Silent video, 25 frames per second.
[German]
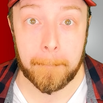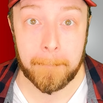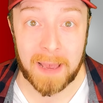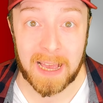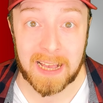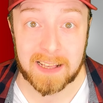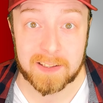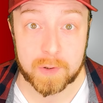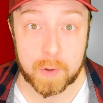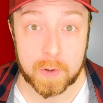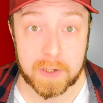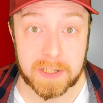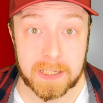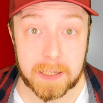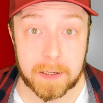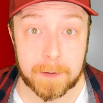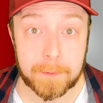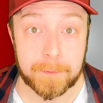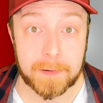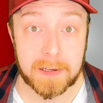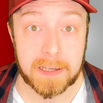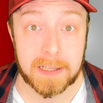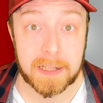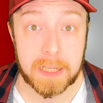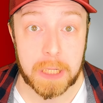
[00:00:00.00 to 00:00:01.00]
mehr solche
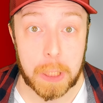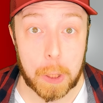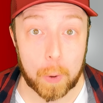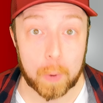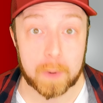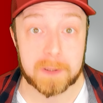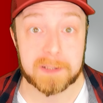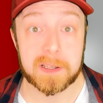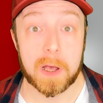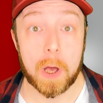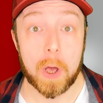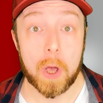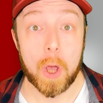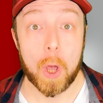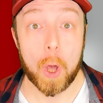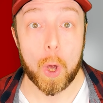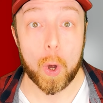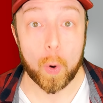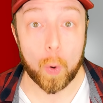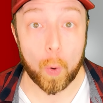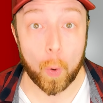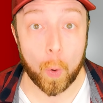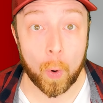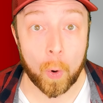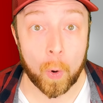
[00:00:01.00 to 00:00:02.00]
Videos.
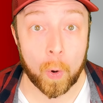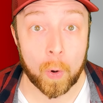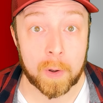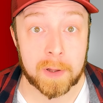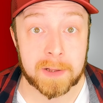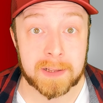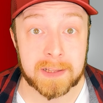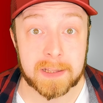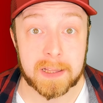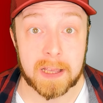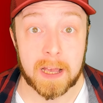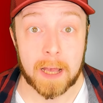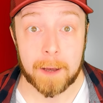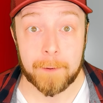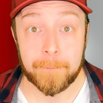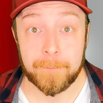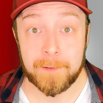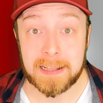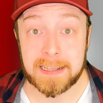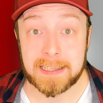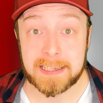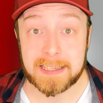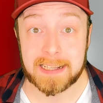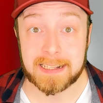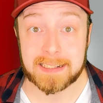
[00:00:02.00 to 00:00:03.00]
Und
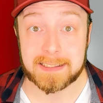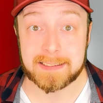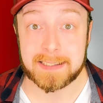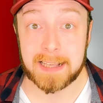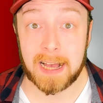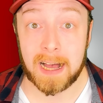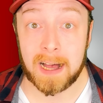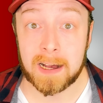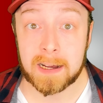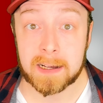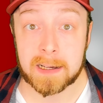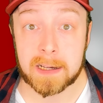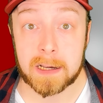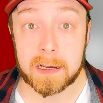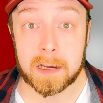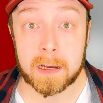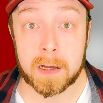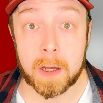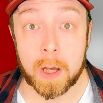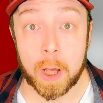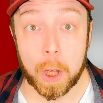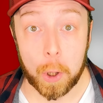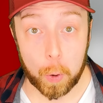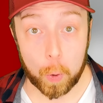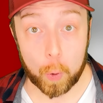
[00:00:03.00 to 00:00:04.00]
wenn ich jetzt
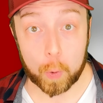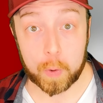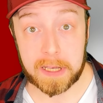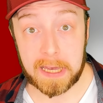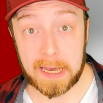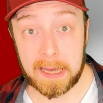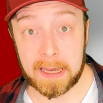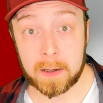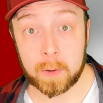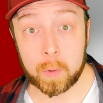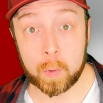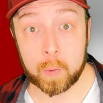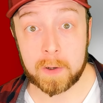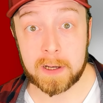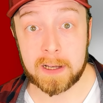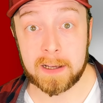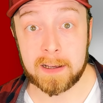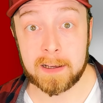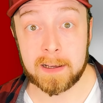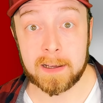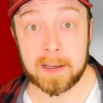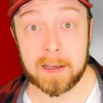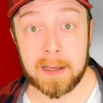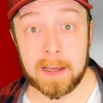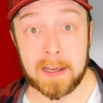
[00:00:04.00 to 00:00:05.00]
sage, okay
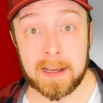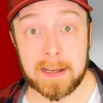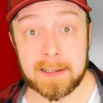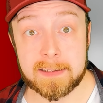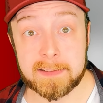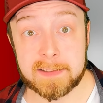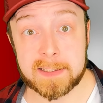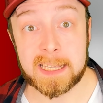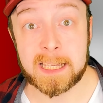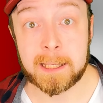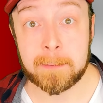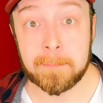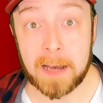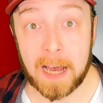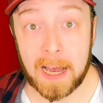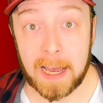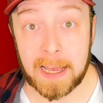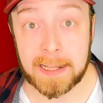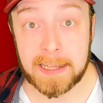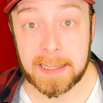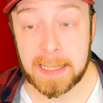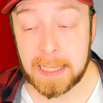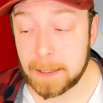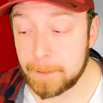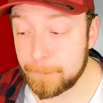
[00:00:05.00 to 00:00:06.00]
Google, sing mir
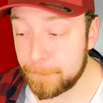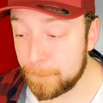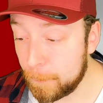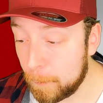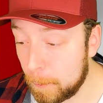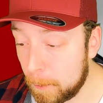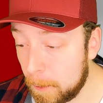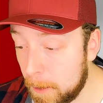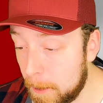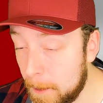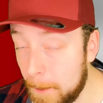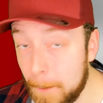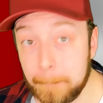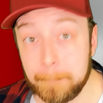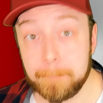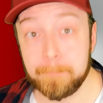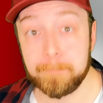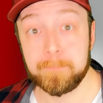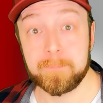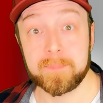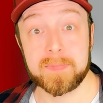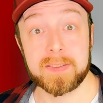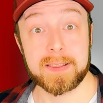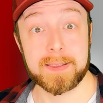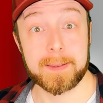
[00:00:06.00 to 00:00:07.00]
ein Lied vor.
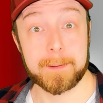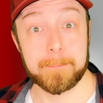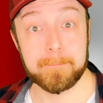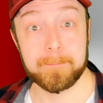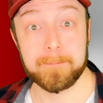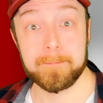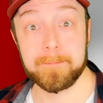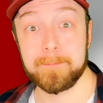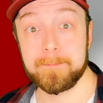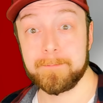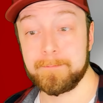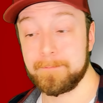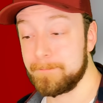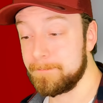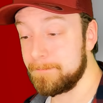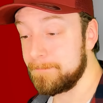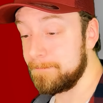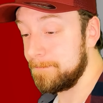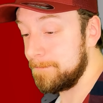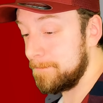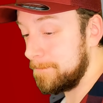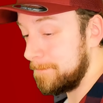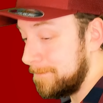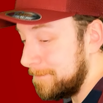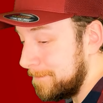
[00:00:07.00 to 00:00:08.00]

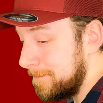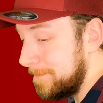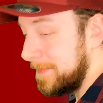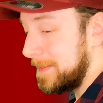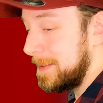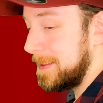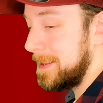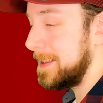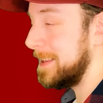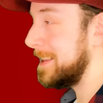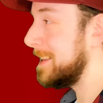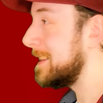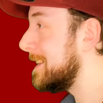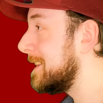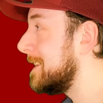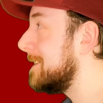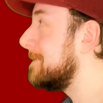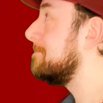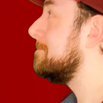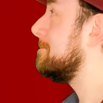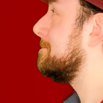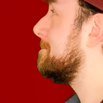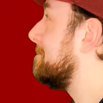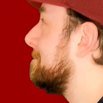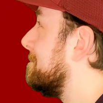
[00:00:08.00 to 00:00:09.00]
Ein Lied,
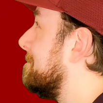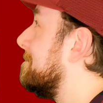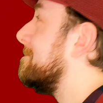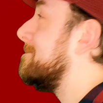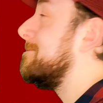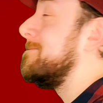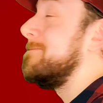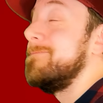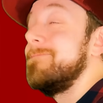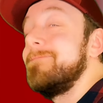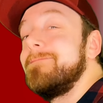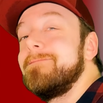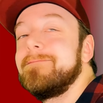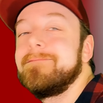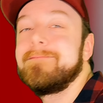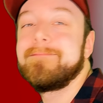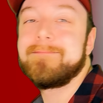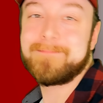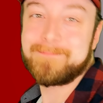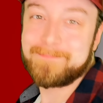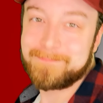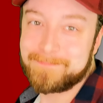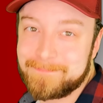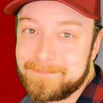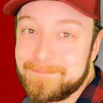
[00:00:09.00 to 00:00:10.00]
das sing ich
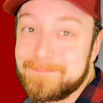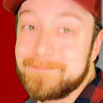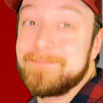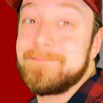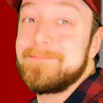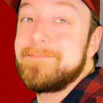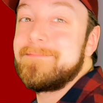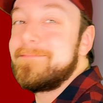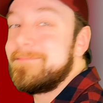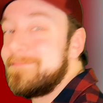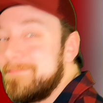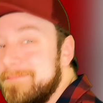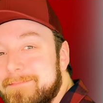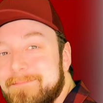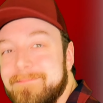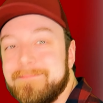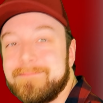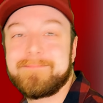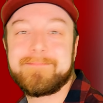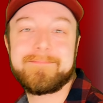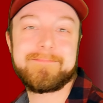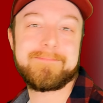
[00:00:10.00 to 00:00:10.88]
gern für dich,